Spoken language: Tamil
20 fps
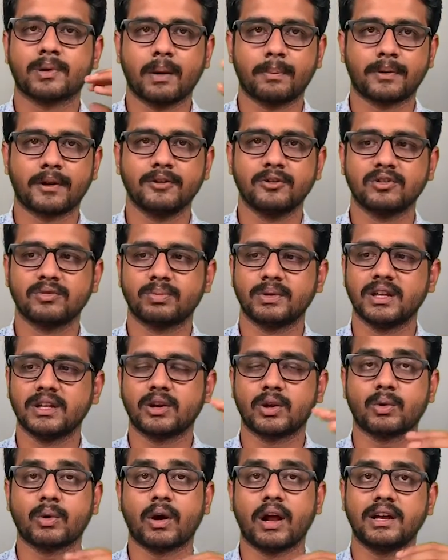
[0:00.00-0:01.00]
ப்ராப்பராக யூஸ் பண்ணி
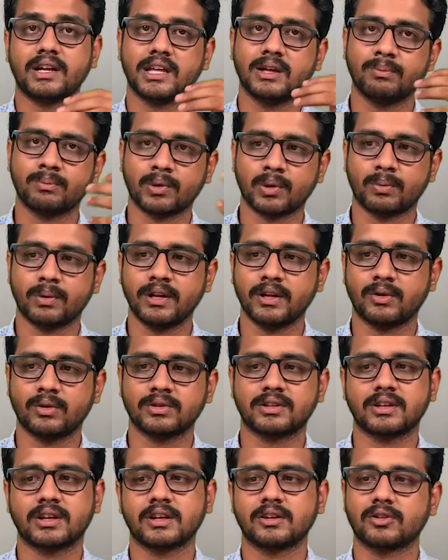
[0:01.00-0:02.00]
இதோட குவாலிட்டி இம்ப்ரூவ் பண்ணி
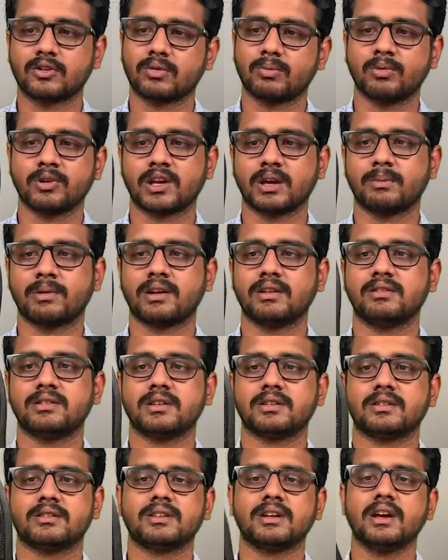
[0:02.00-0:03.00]
கொடுத்துருக்கு ஒரு முக்கியமான
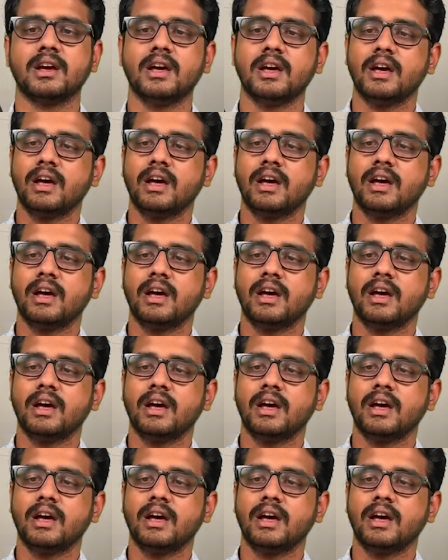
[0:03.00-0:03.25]
விஷயம் அது